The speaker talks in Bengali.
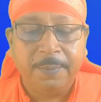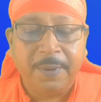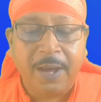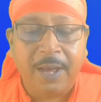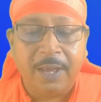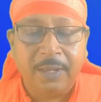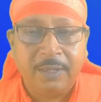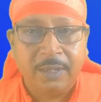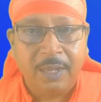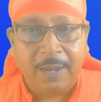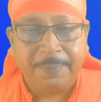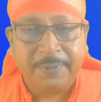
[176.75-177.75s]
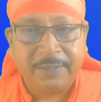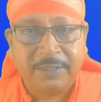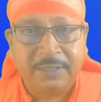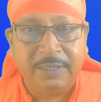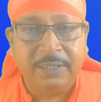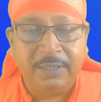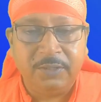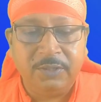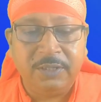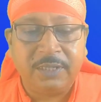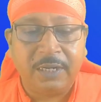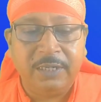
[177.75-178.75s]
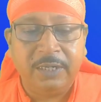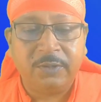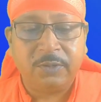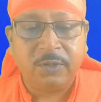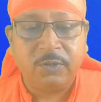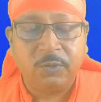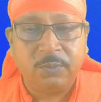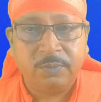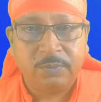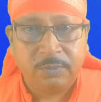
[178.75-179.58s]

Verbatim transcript: বা আপনার স্ত্রী যদি শারীরিক কোনো রকম